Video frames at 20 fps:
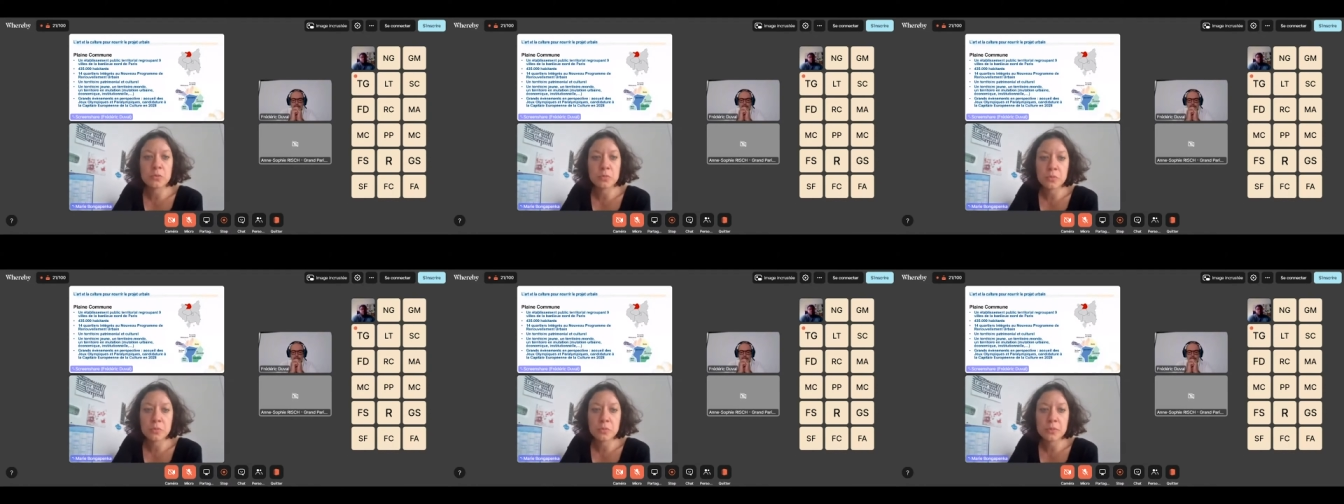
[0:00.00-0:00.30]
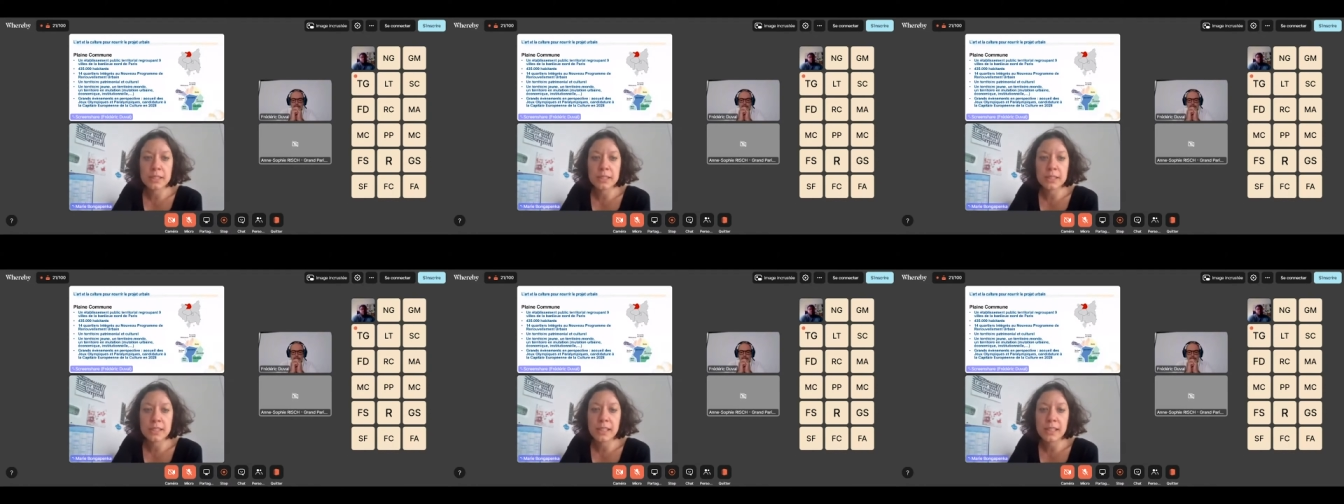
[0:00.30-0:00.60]

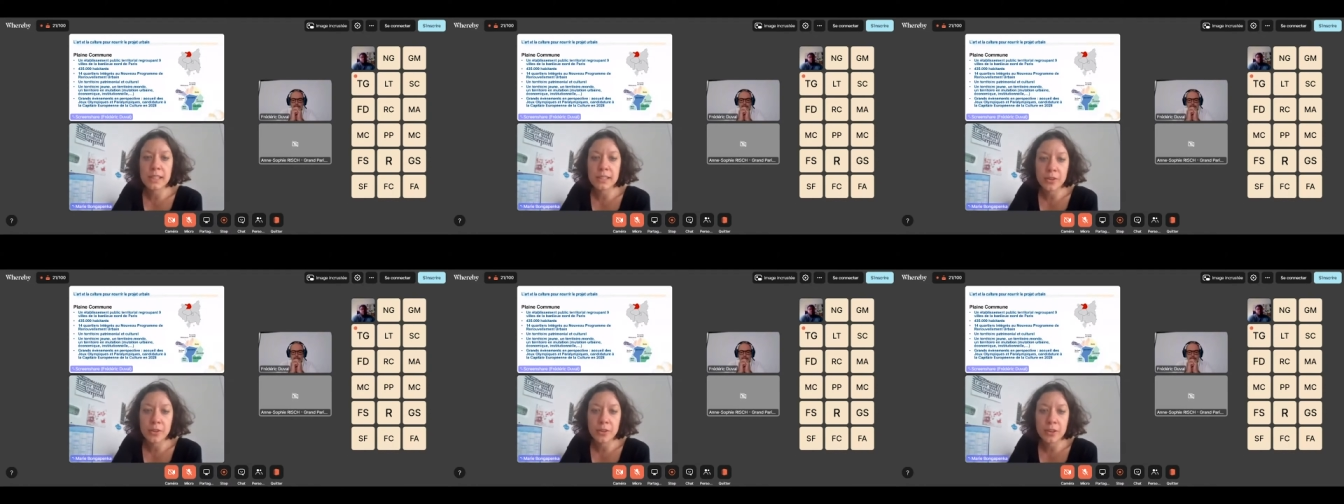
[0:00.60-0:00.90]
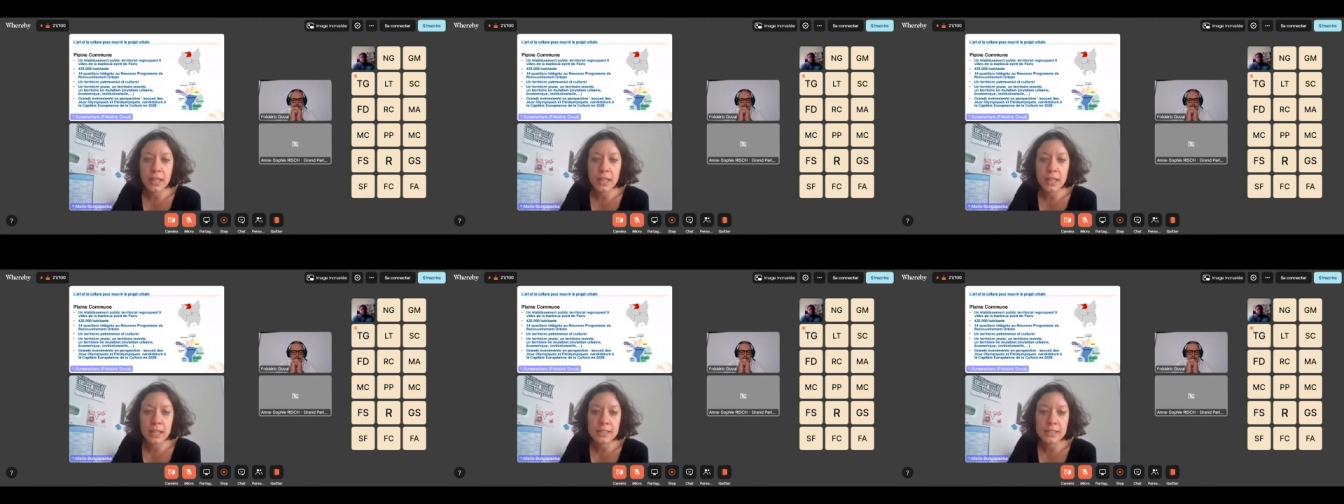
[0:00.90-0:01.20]
public
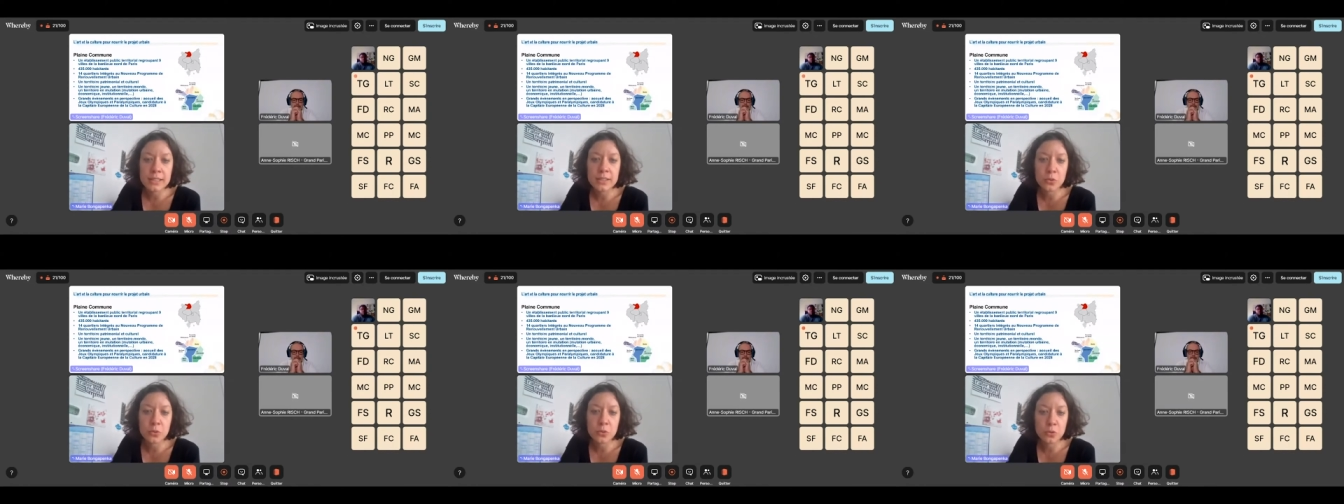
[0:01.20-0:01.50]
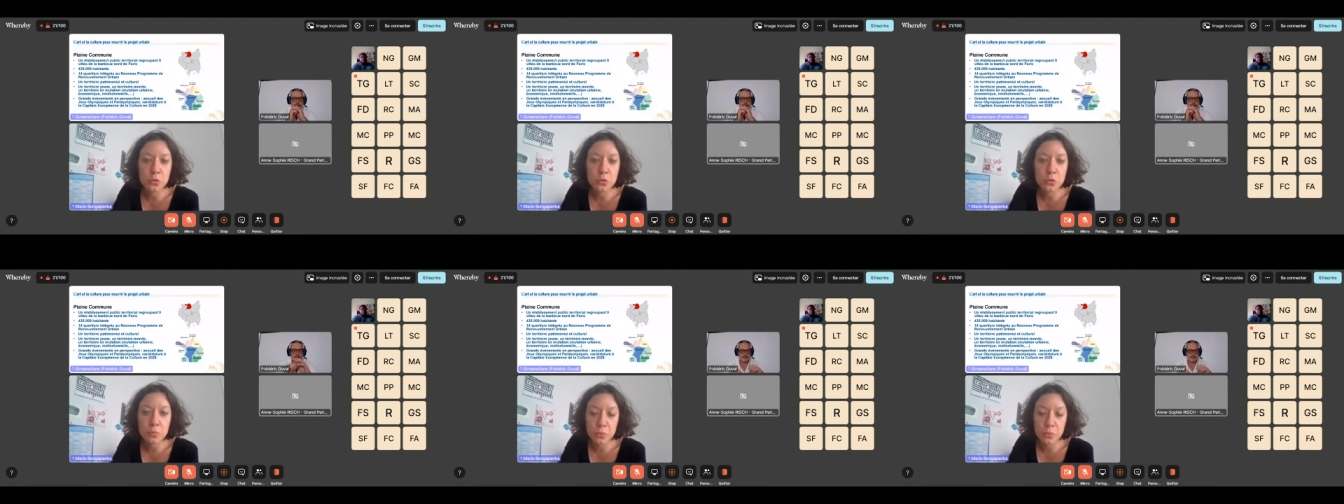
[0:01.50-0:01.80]
territorial qui
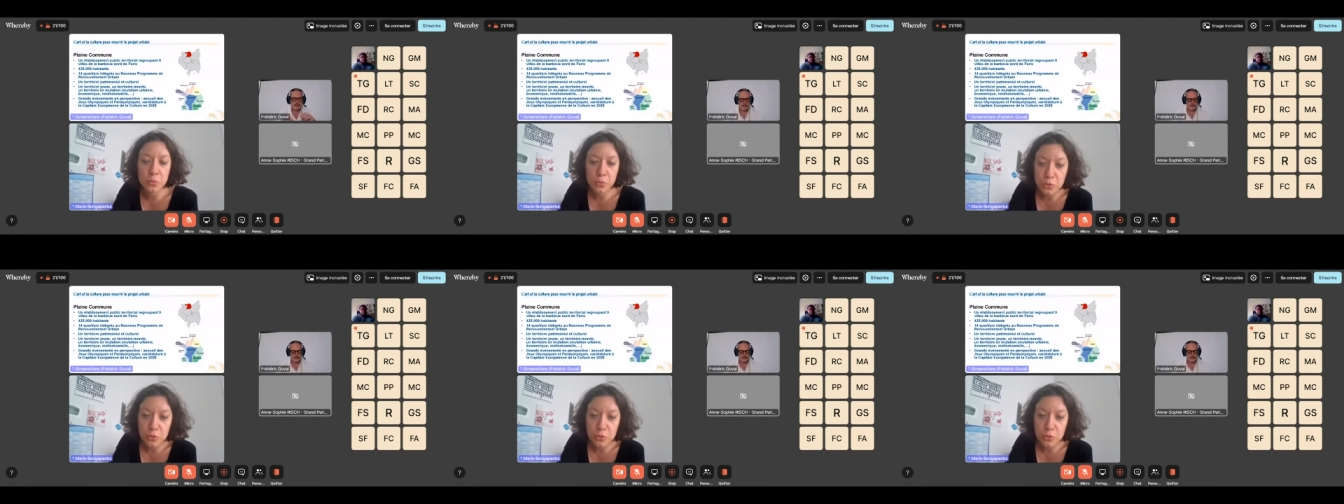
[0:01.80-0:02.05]
regroupe